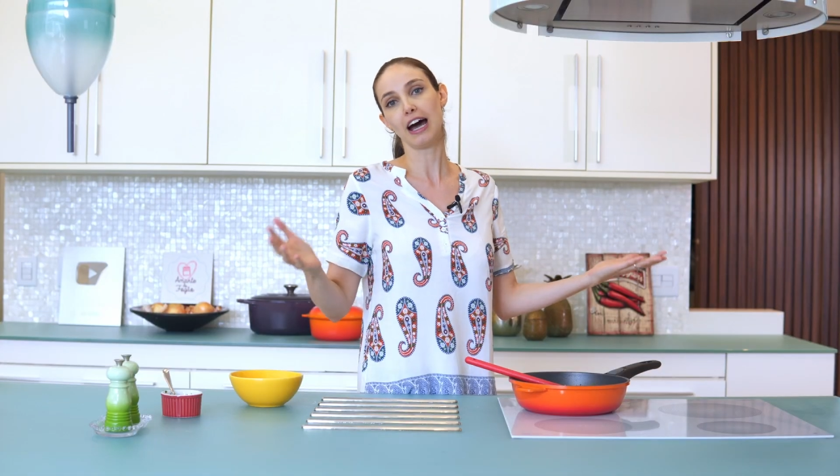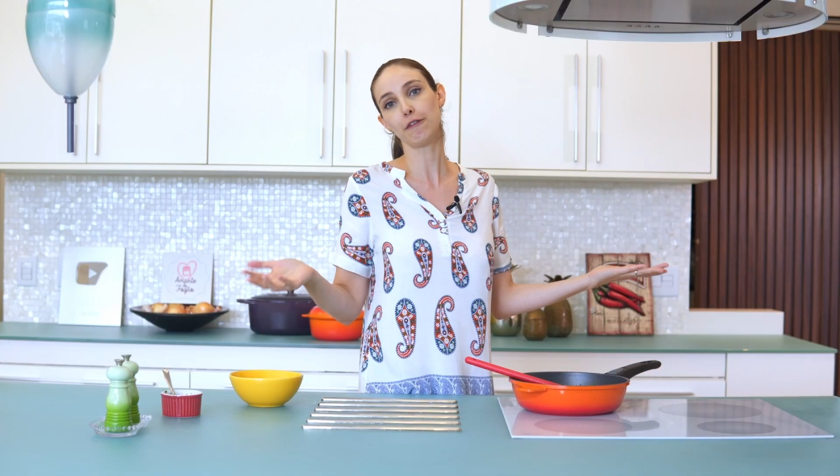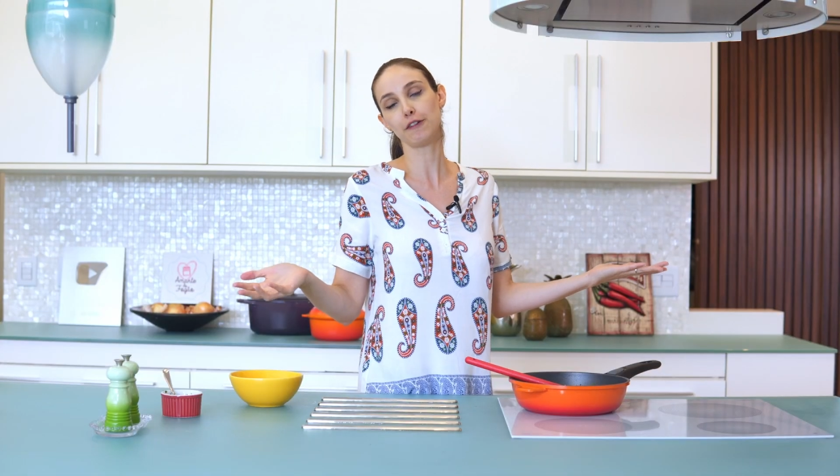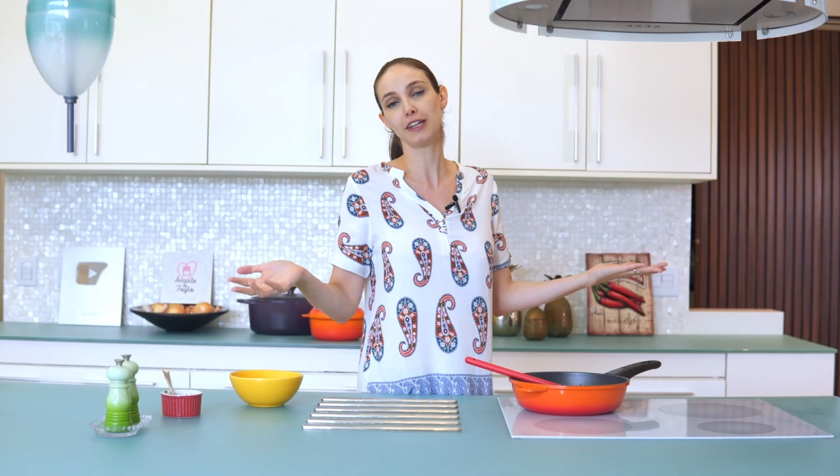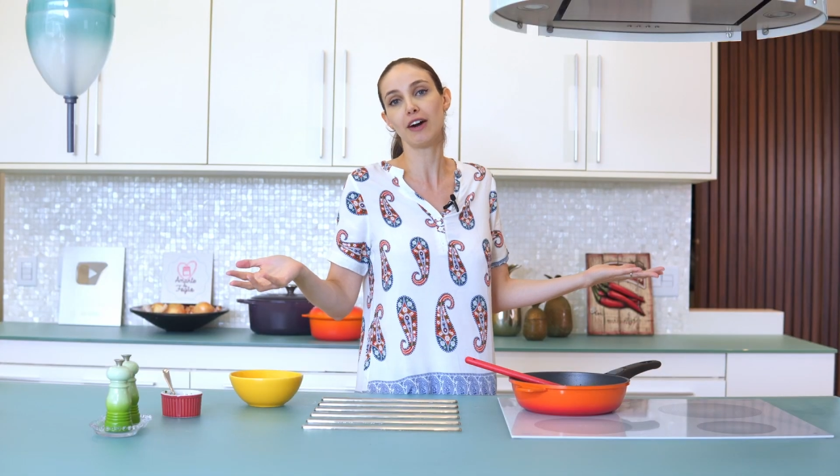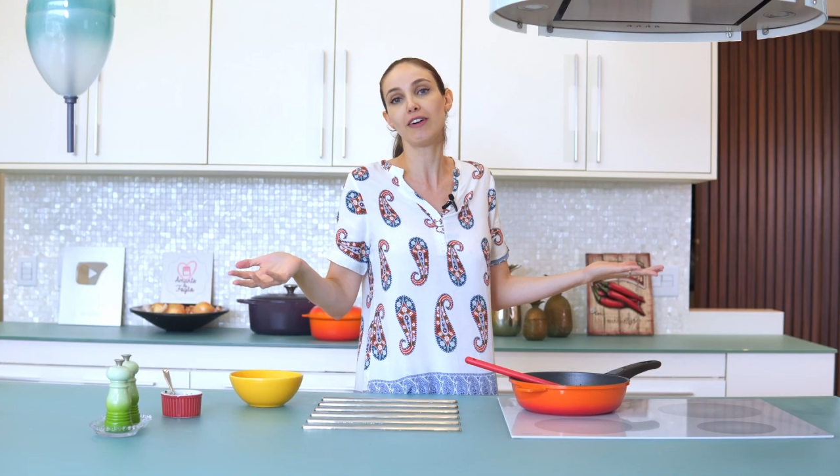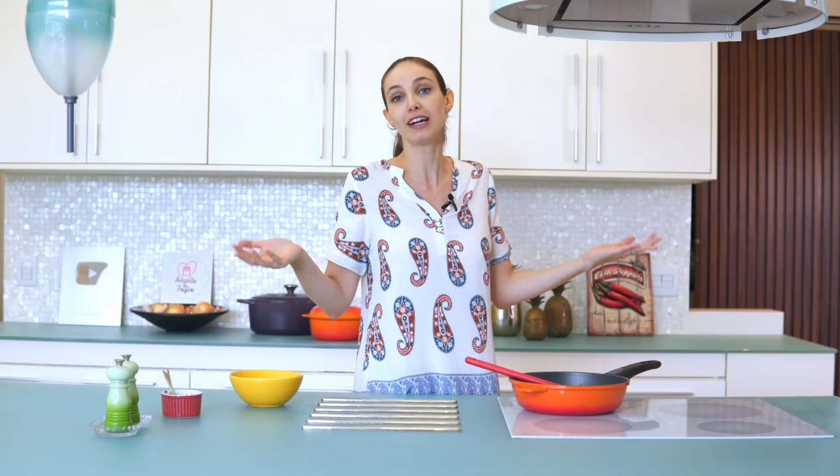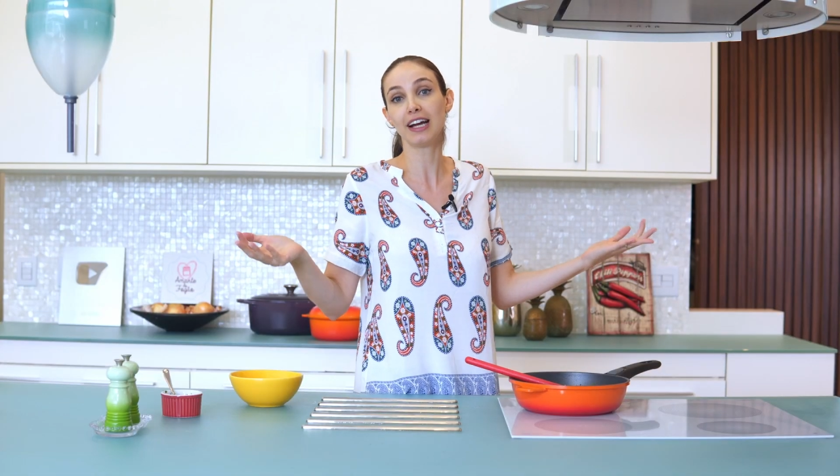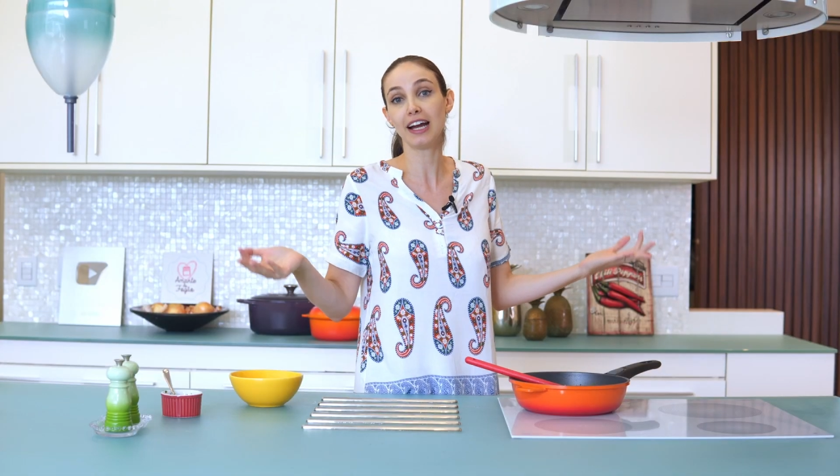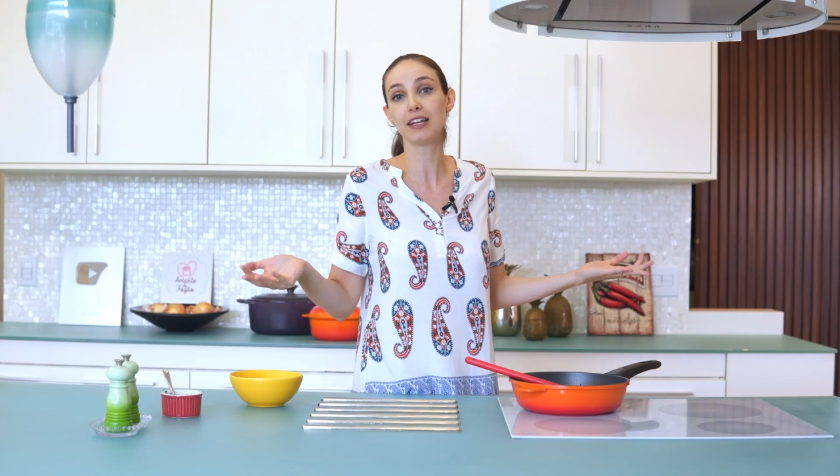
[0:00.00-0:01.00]
Afinal, a
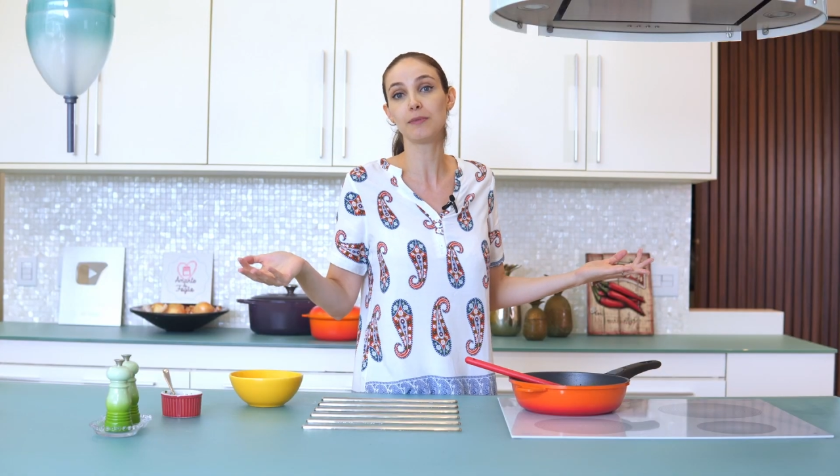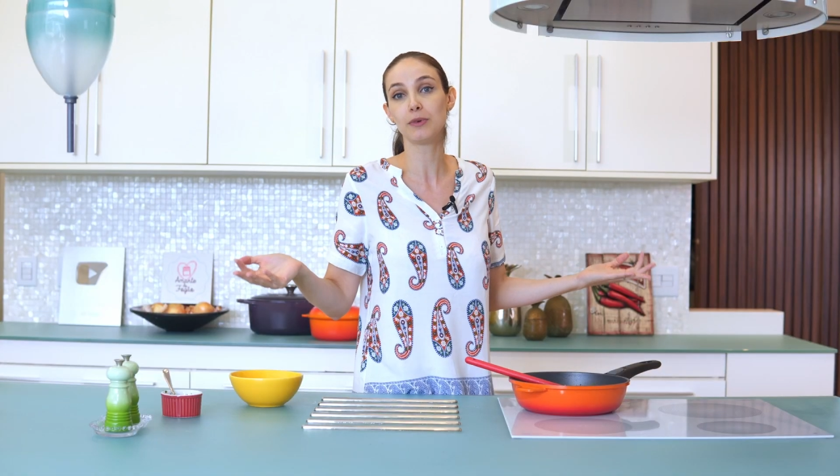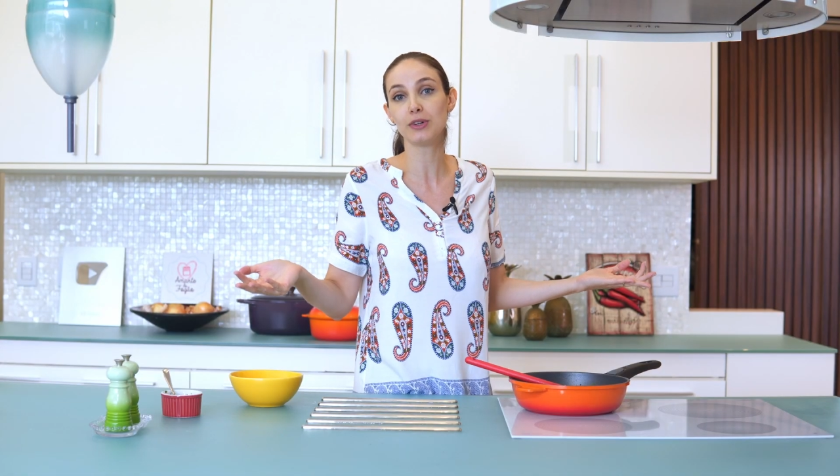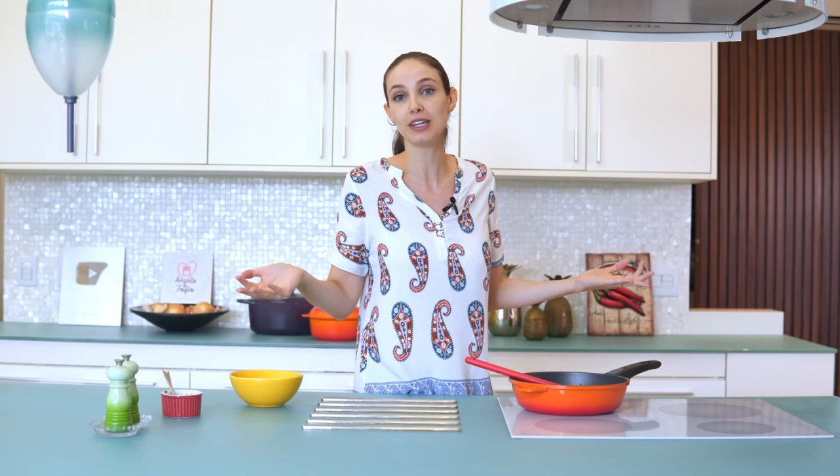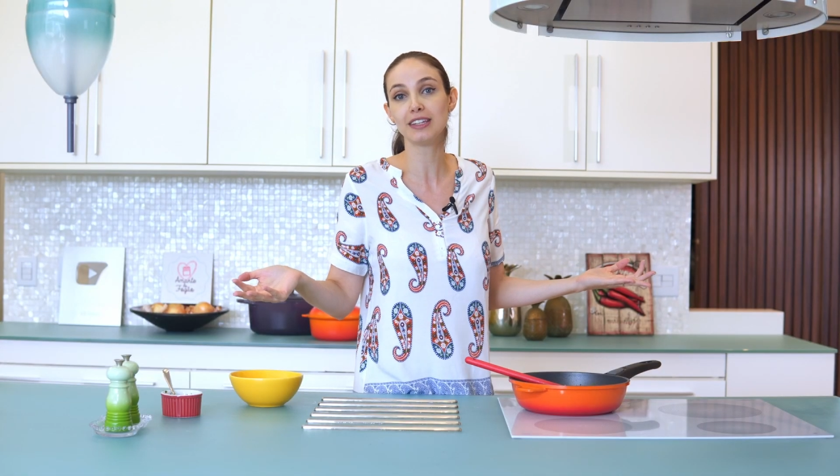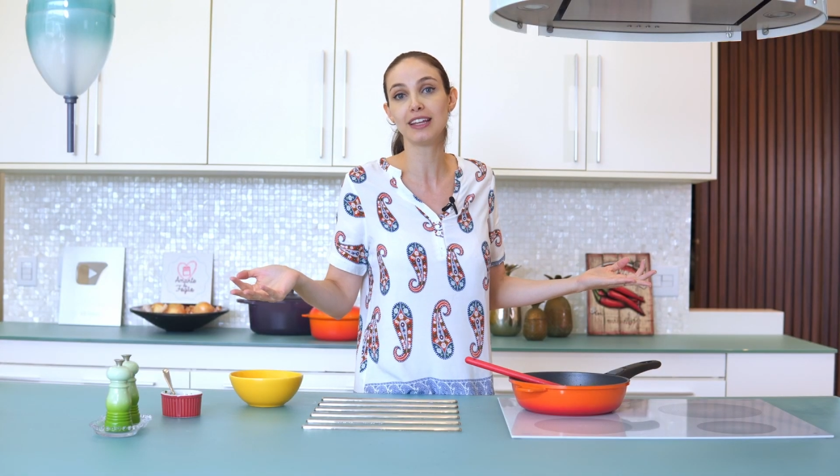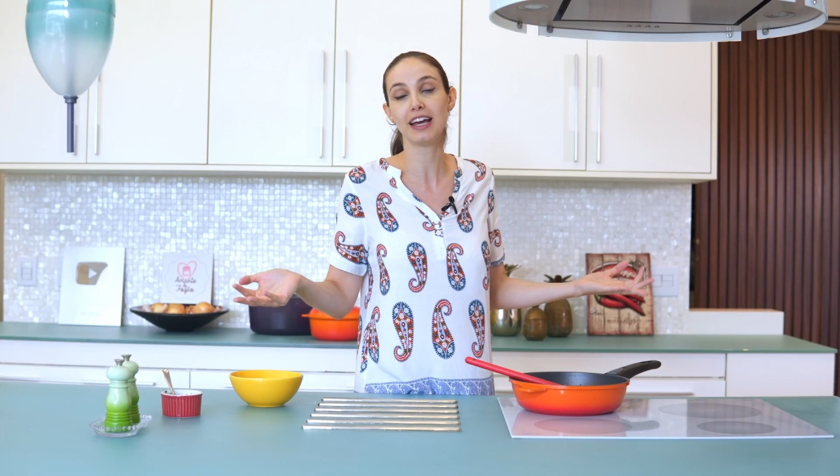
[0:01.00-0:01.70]
carne moída